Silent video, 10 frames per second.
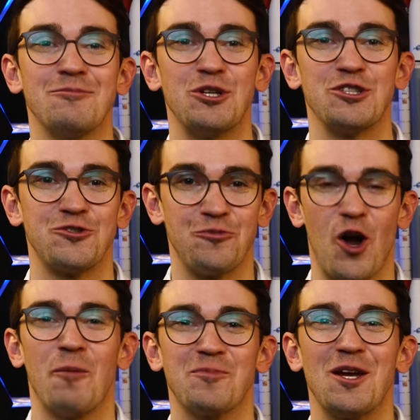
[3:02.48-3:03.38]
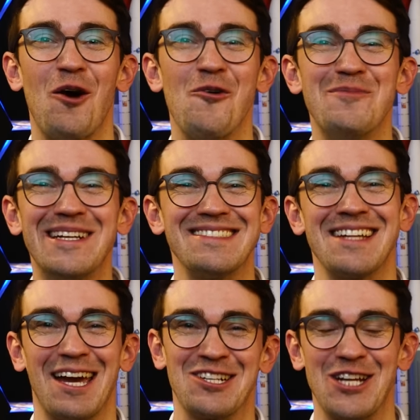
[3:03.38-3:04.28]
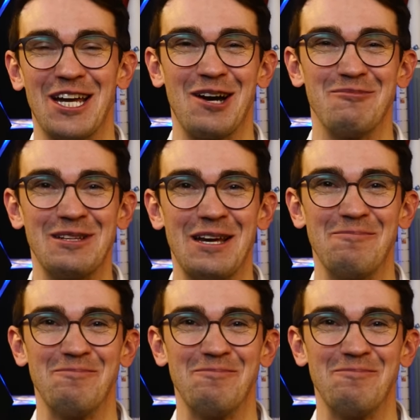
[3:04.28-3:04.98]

möchtest, ja, genau, unbedingt Senkrechtstarter abonnieren.